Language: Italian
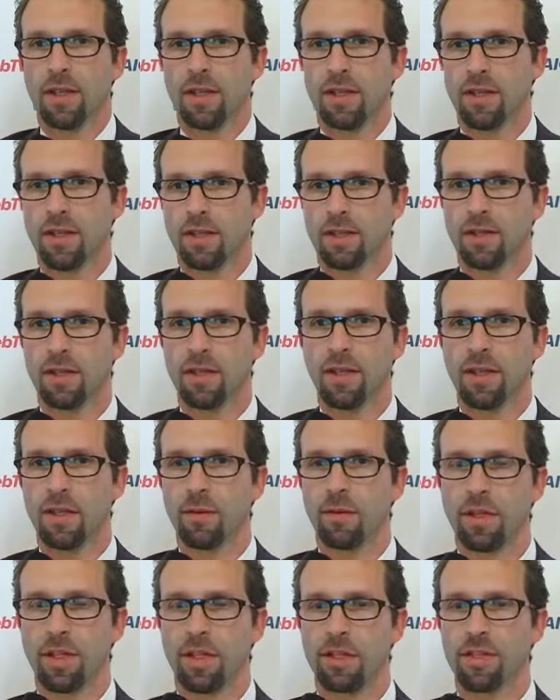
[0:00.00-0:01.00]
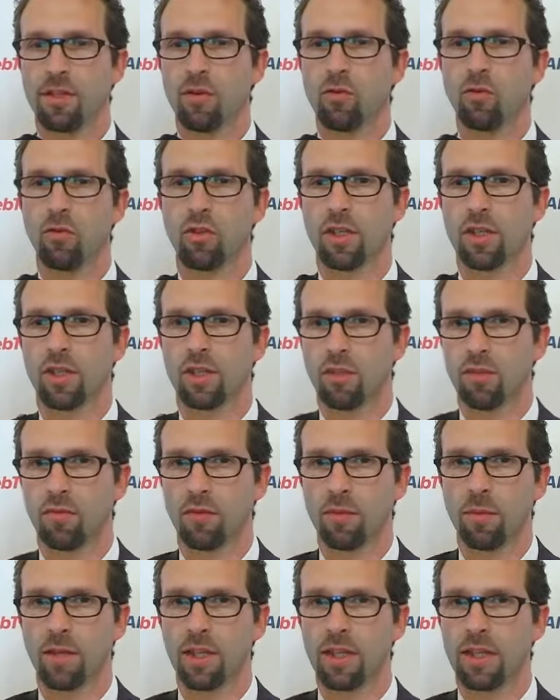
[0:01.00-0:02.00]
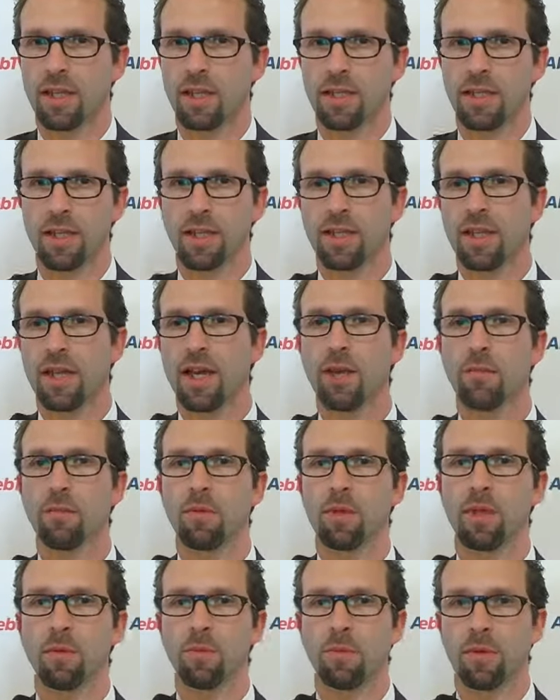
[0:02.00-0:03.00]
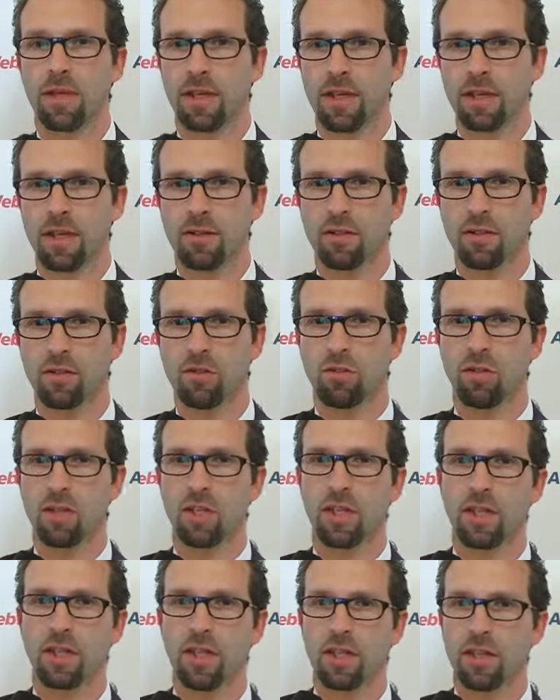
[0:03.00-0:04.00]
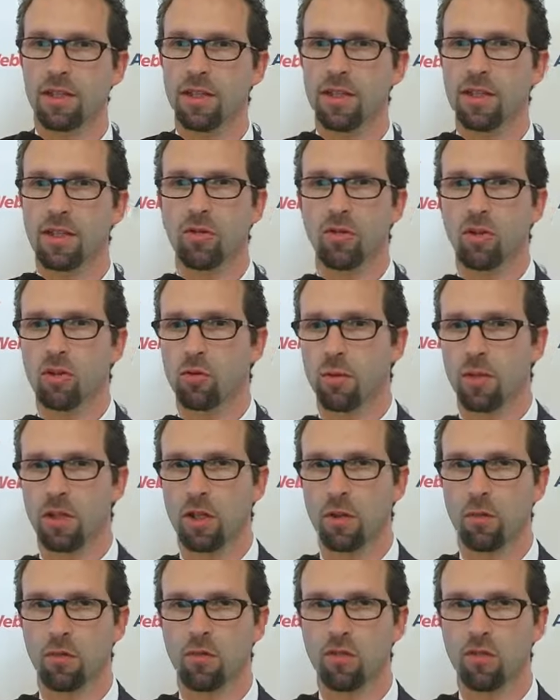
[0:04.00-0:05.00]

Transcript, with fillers: Eh sì, il tema della salute ovviamente ha tanti ambiti perché il settore dilettantistico rispetto al